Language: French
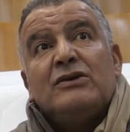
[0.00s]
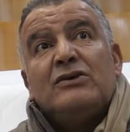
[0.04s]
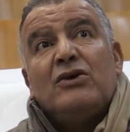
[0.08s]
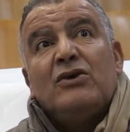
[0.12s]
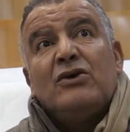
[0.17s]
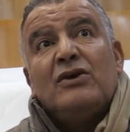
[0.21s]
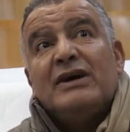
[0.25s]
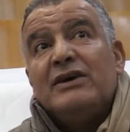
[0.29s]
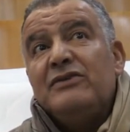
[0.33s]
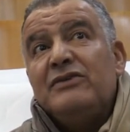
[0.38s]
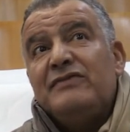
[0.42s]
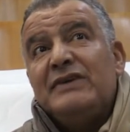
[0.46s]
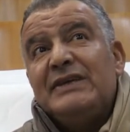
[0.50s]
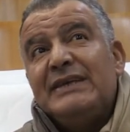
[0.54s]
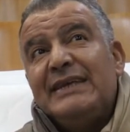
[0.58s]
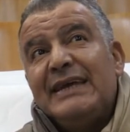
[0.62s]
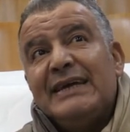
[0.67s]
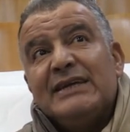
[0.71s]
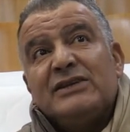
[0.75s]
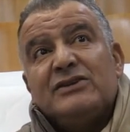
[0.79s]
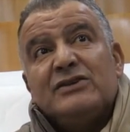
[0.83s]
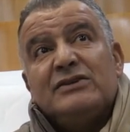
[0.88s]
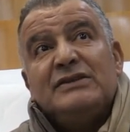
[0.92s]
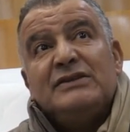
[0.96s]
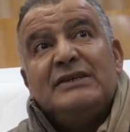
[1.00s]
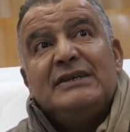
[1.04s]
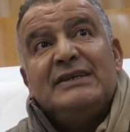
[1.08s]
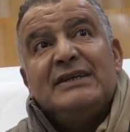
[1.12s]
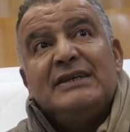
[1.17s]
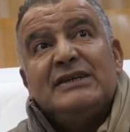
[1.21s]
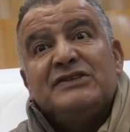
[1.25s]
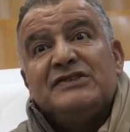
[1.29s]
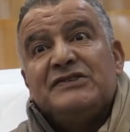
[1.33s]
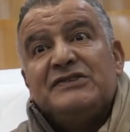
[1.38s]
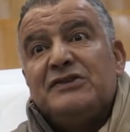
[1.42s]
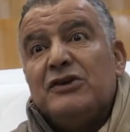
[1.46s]
qui ont rêvé d'être des
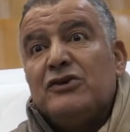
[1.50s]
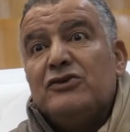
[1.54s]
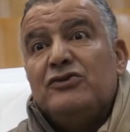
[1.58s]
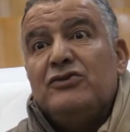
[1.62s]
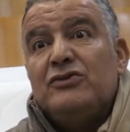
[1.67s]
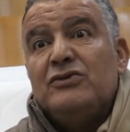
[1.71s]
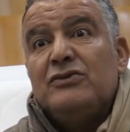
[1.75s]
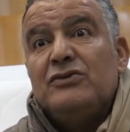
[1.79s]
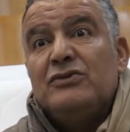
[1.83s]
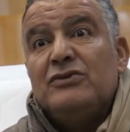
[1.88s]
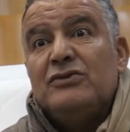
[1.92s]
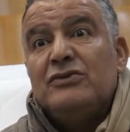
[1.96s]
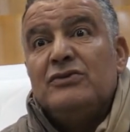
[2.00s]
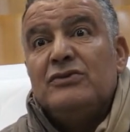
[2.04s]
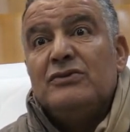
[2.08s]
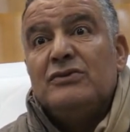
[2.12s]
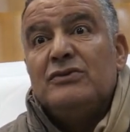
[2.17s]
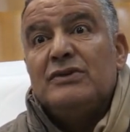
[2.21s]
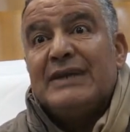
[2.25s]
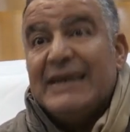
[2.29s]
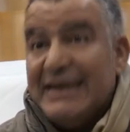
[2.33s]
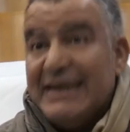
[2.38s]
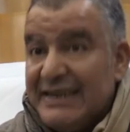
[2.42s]
danseurs de,